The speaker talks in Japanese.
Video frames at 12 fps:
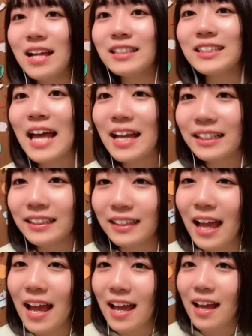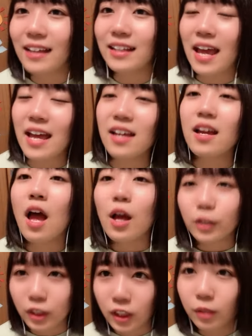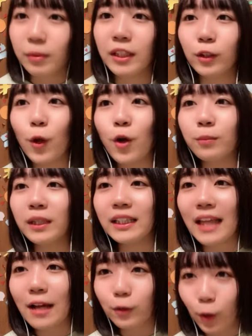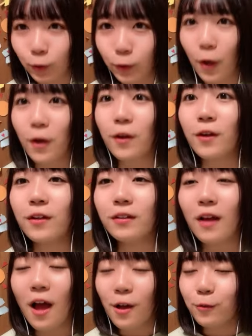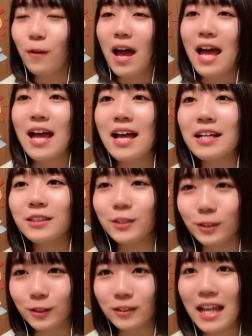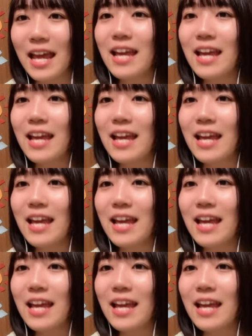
咲いた花君と見たこと忘れない